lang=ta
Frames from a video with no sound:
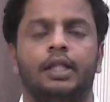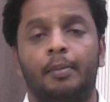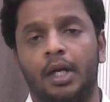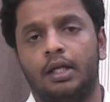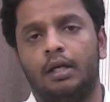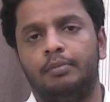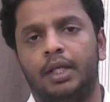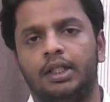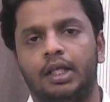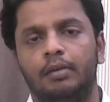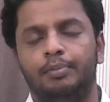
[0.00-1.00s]
தமிழர்கள்
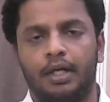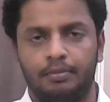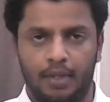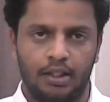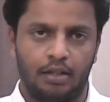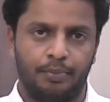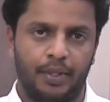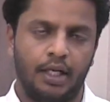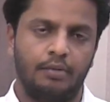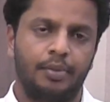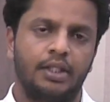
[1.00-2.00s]
மத்தியில் பெரும் எதிர்ப்பை
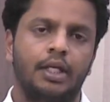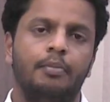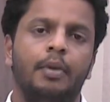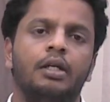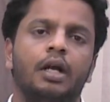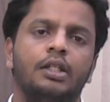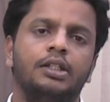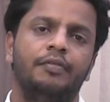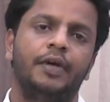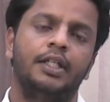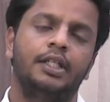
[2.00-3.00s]
ஏற்படுத்திய மட்ராஸ்
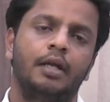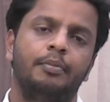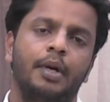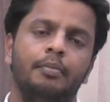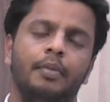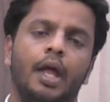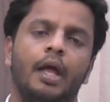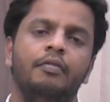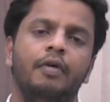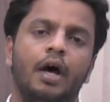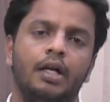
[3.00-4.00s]
கஃபே திரைப்படம்
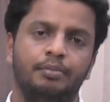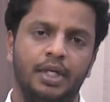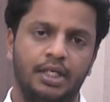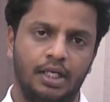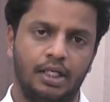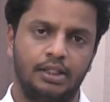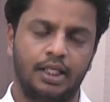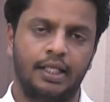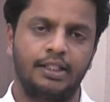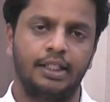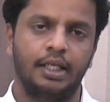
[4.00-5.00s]
எவ்வாறு பிரிட்டனில்
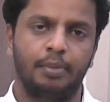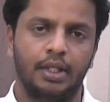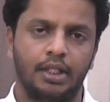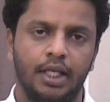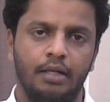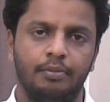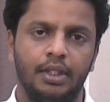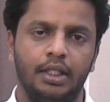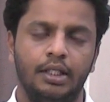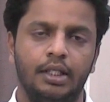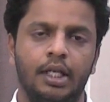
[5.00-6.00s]
தடை செய்யப்பட்டது
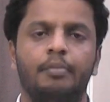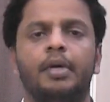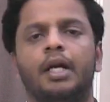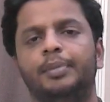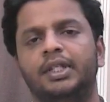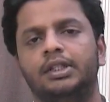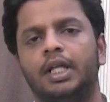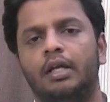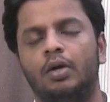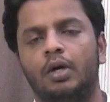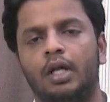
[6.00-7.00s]
என்பதை நாம் ரெட்பிக்ஸ்
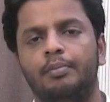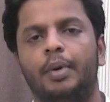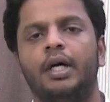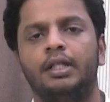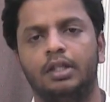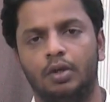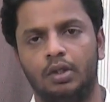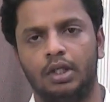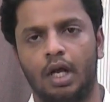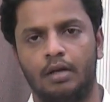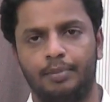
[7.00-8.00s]
நேர்களுடன் பகிர்ந்து கொள்கிறார்